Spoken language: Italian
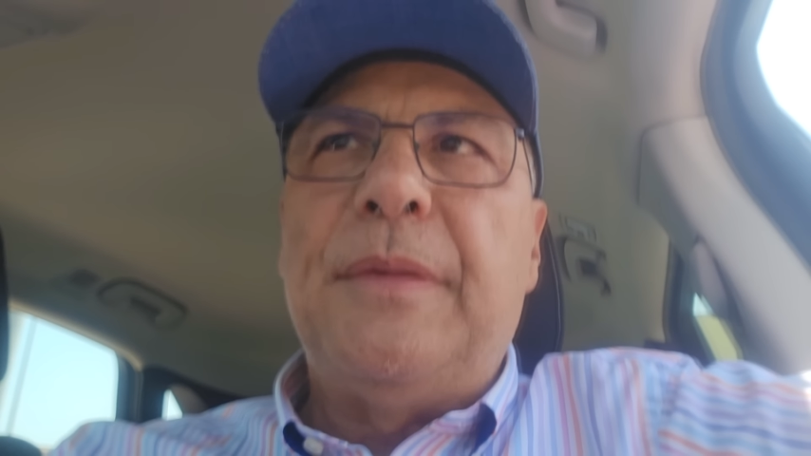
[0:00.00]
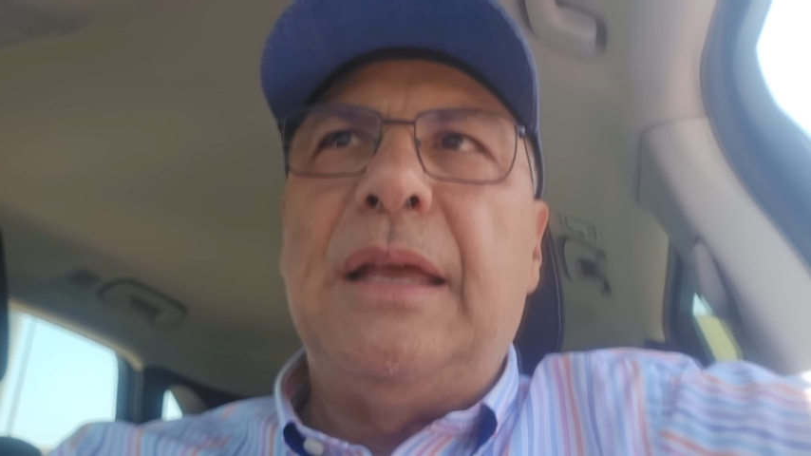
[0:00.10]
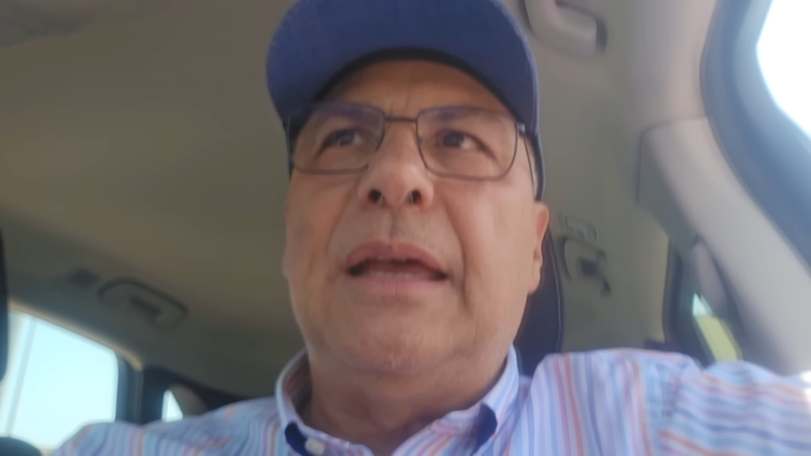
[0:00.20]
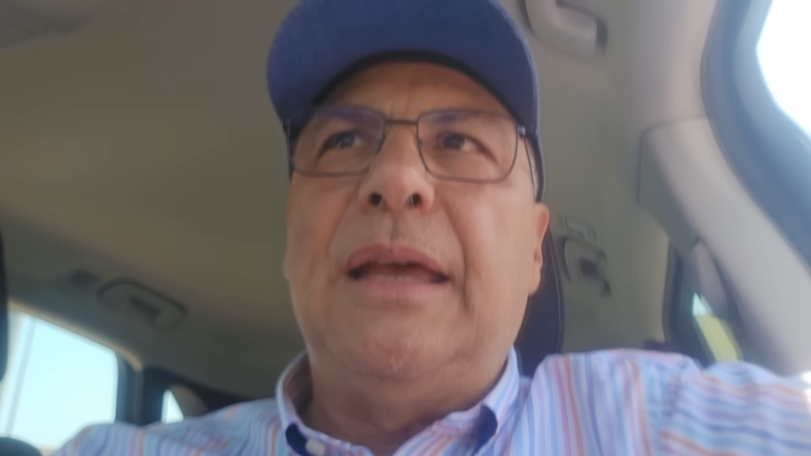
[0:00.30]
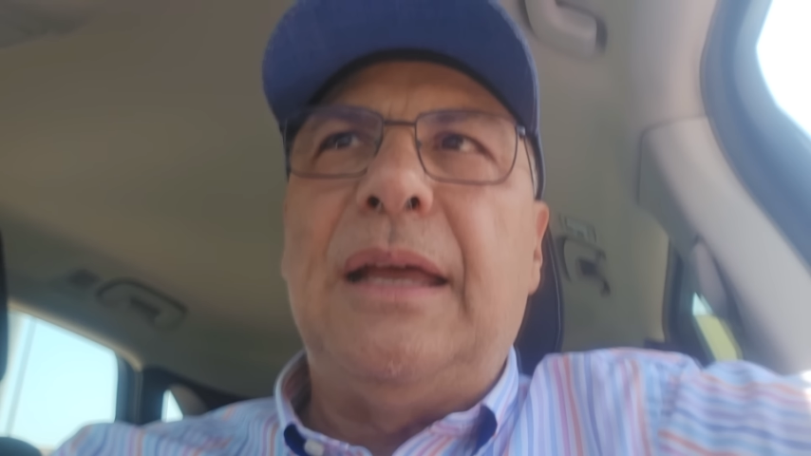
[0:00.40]

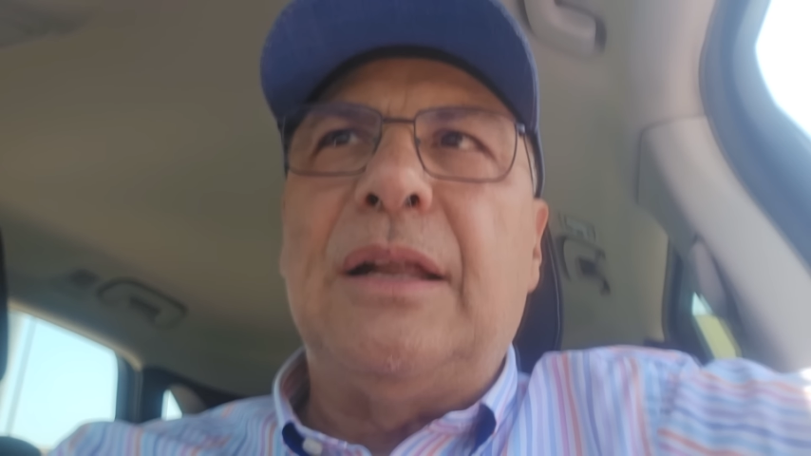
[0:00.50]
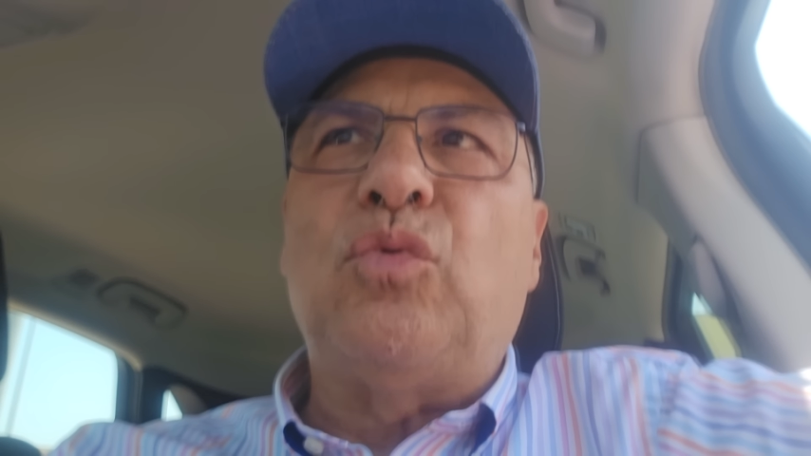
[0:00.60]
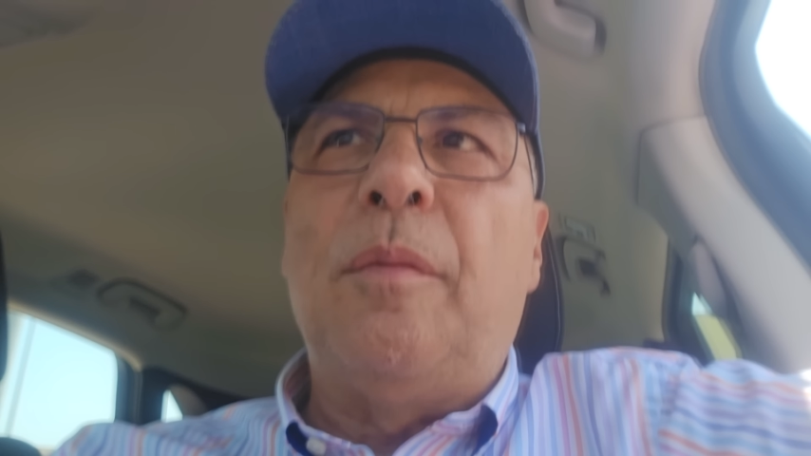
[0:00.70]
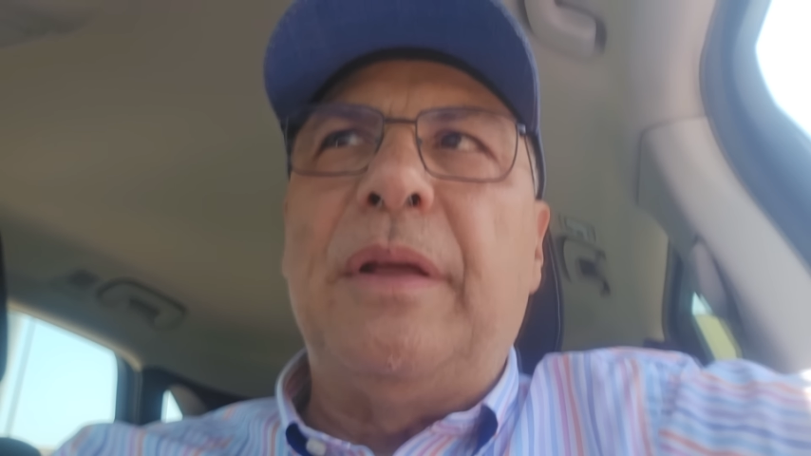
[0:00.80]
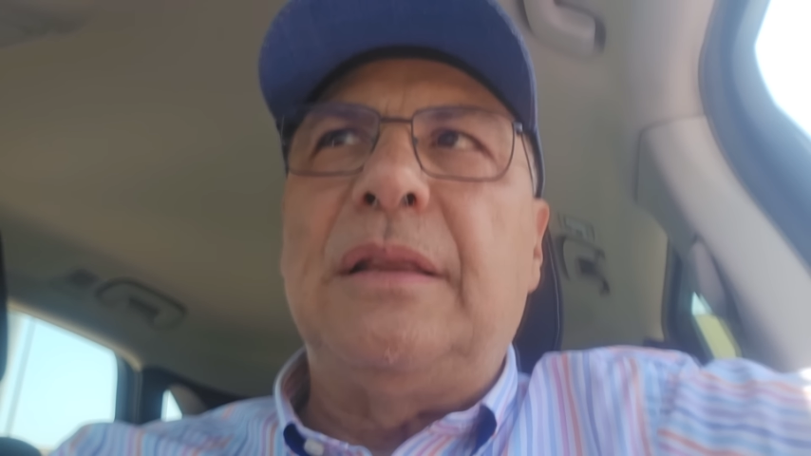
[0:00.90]
e
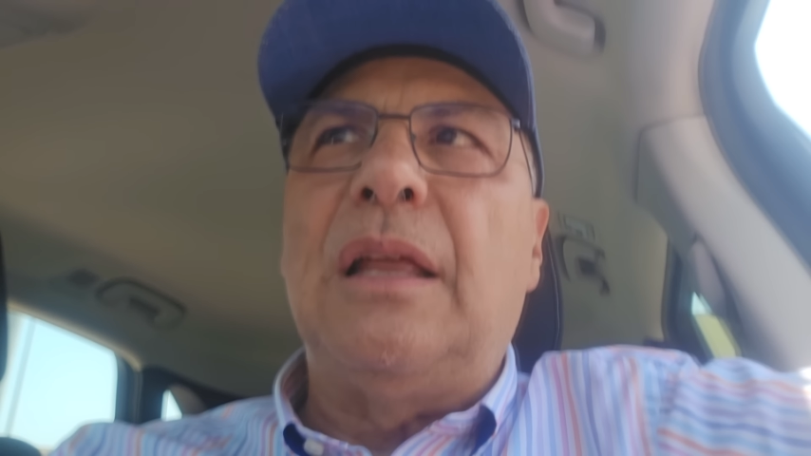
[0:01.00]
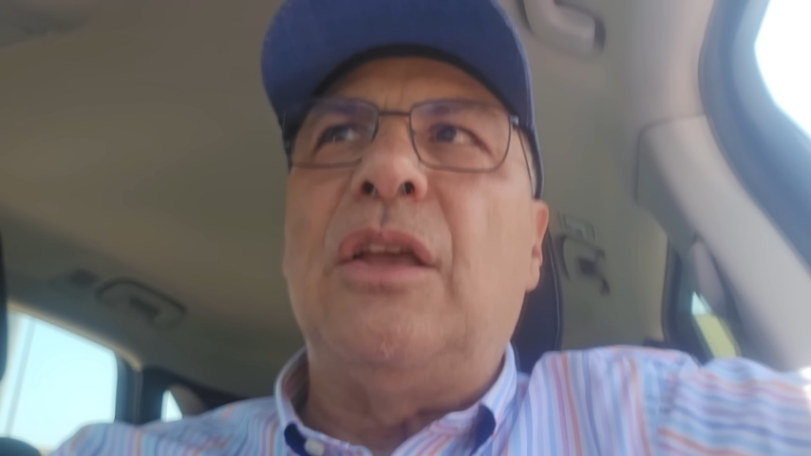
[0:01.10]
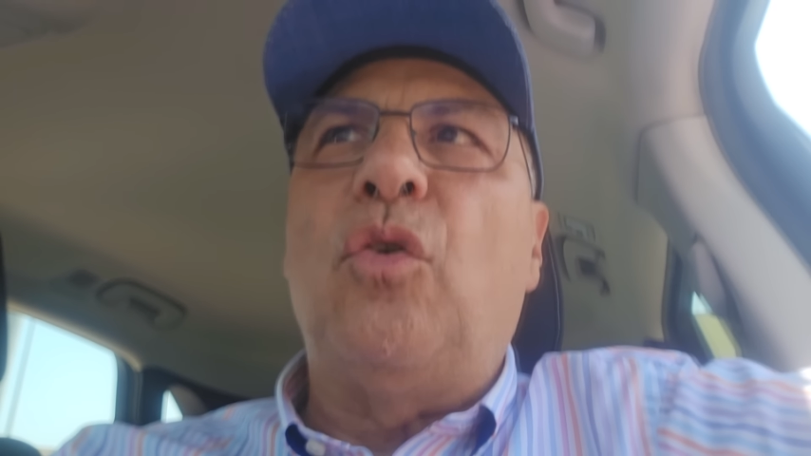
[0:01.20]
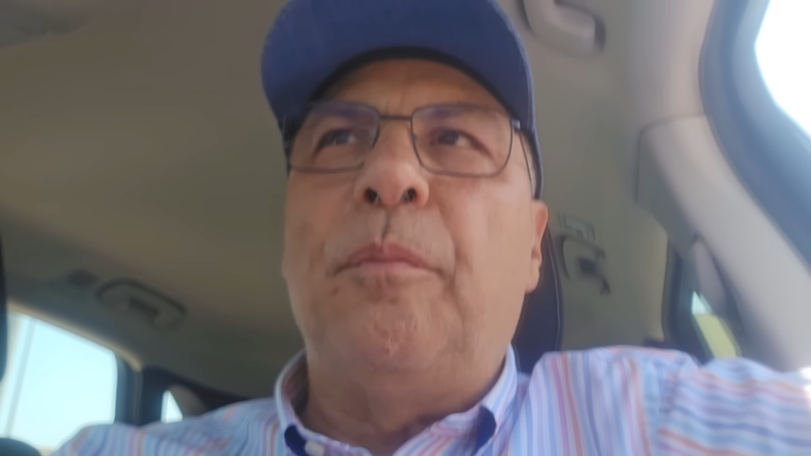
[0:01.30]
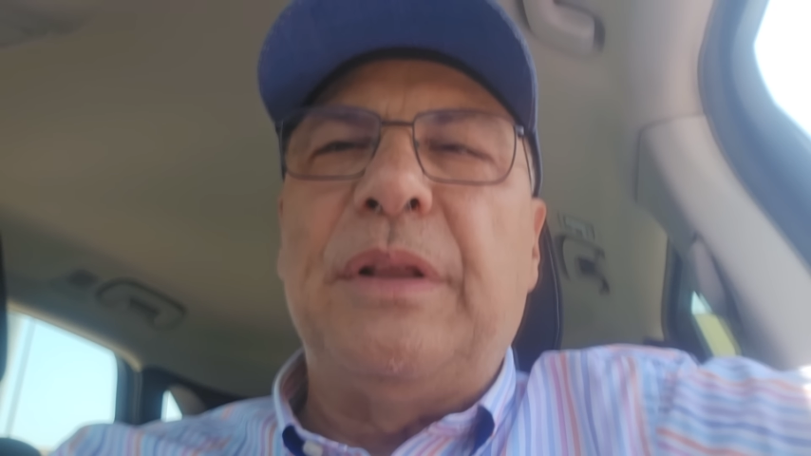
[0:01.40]
naturalmente gli
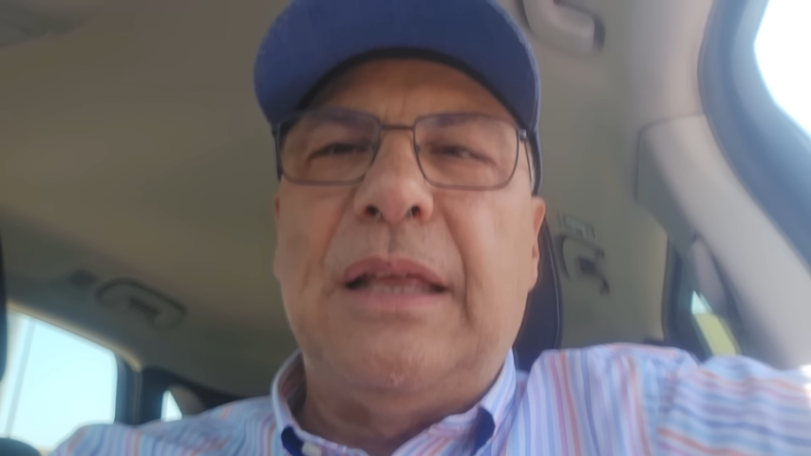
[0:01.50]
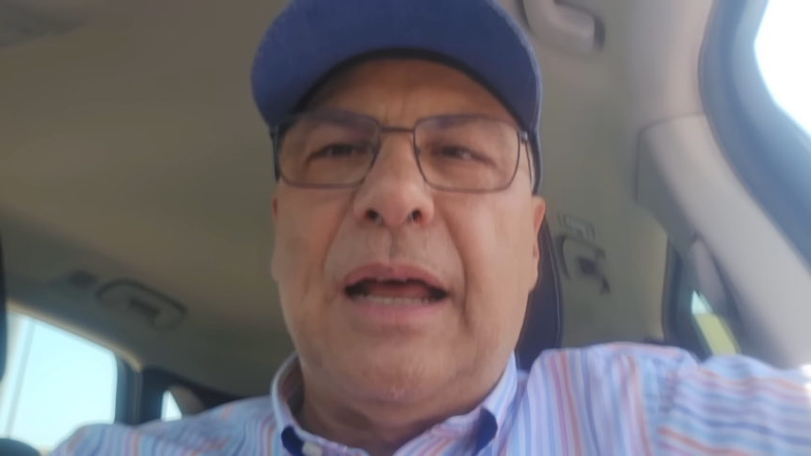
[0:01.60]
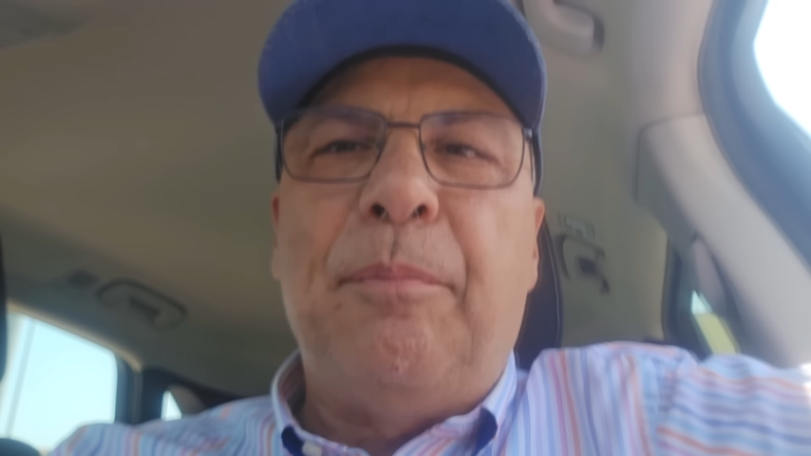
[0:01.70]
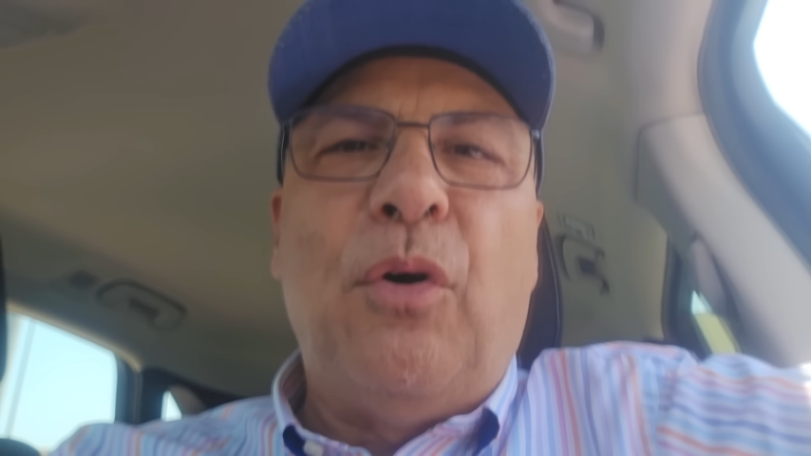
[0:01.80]
competerà